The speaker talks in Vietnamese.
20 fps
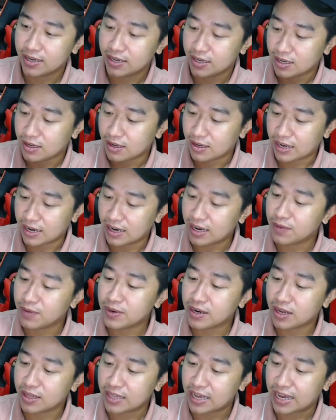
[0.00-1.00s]
à, lên mới
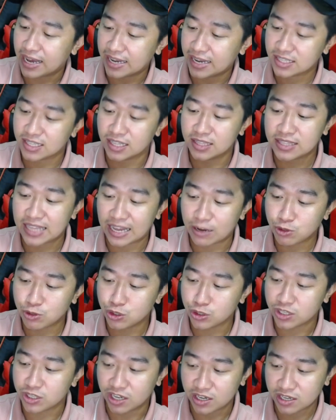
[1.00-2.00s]
lên là hãy tỉnh táo trước
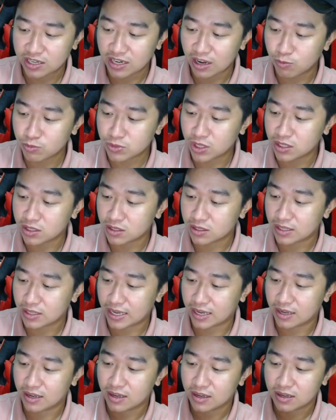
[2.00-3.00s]
những thông tin nè
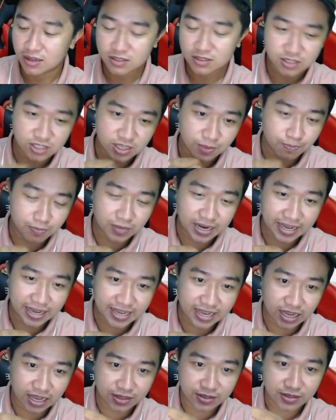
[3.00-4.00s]
chụp lại
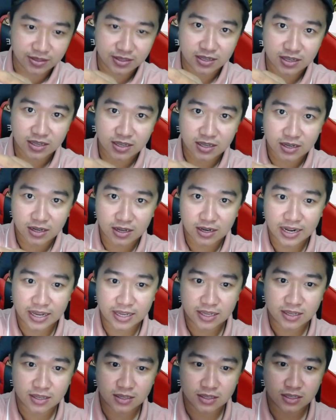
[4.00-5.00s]
cái hình đây
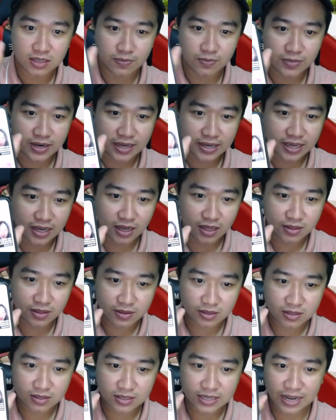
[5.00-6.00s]
chụp lại cái hình
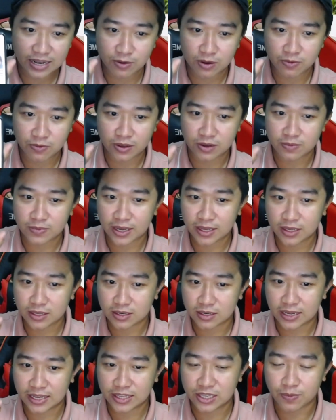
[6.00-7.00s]
sao quá vị không thấy
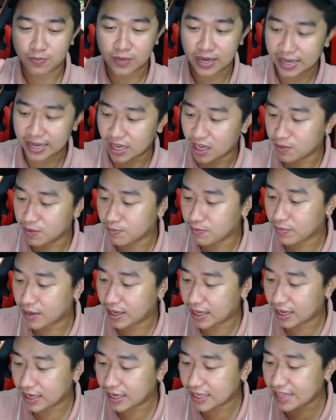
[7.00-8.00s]
đây chụp lại cái hình
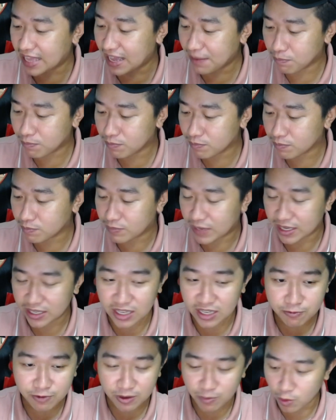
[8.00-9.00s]
mà cái tab mà
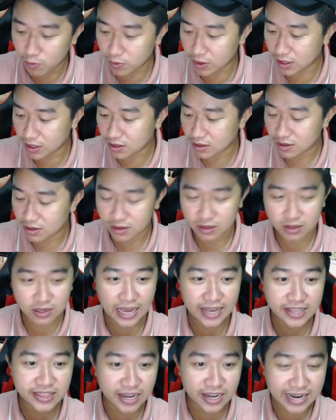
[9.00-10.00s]
trên facebook á
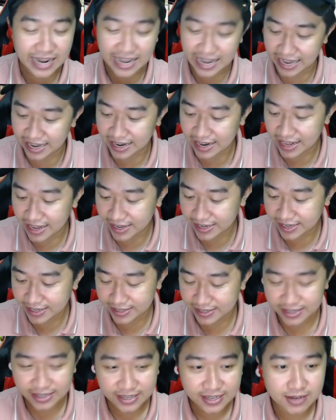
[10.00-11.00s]
để tên là hà lê á
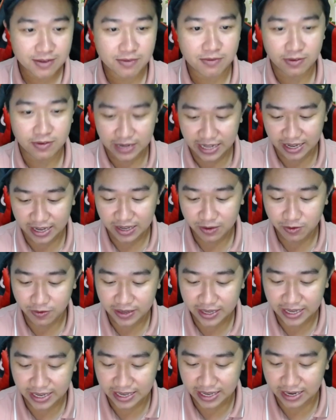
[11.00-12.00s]
nghe quý vị
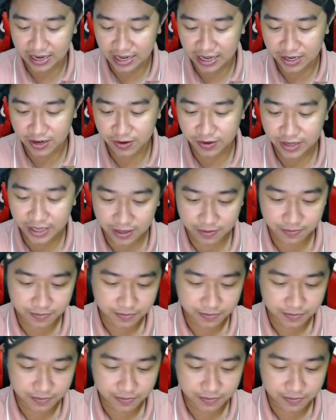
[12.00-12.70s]
nghe hà lê nói nha